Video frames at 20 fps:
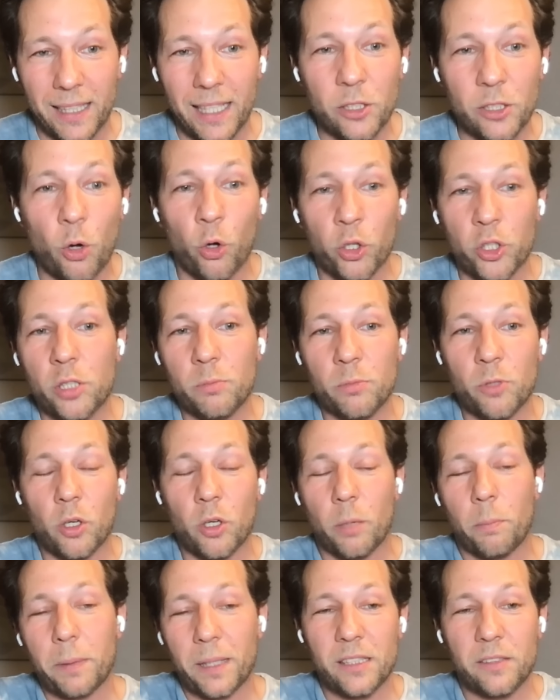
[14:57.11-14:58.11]
Если очень
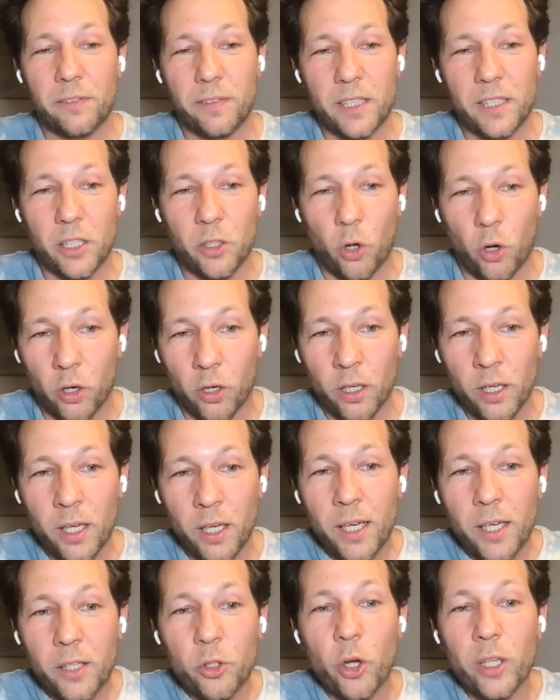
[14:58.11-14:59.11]
много произведено,
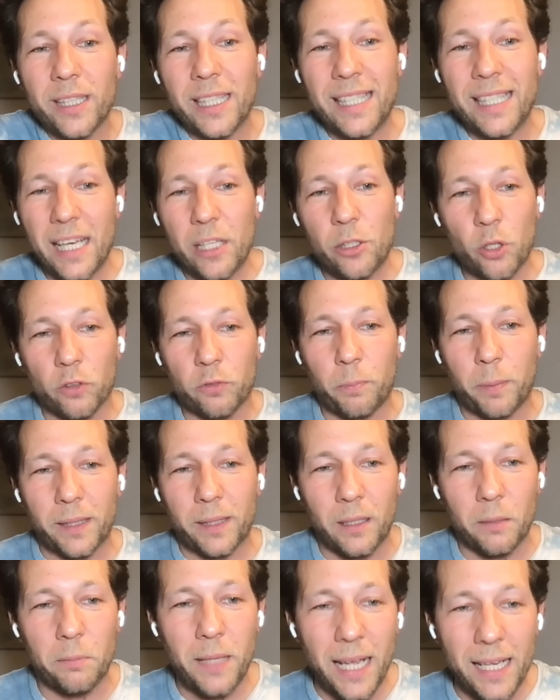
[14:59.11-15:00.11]
но это не идет в
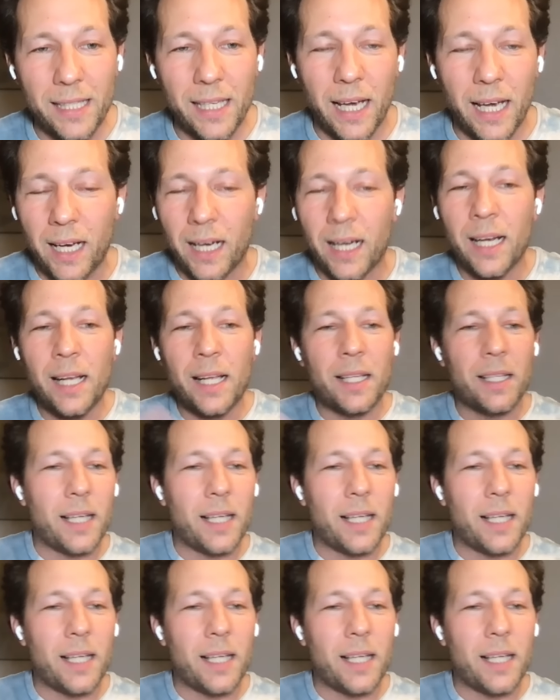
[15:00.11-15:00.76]
потребление,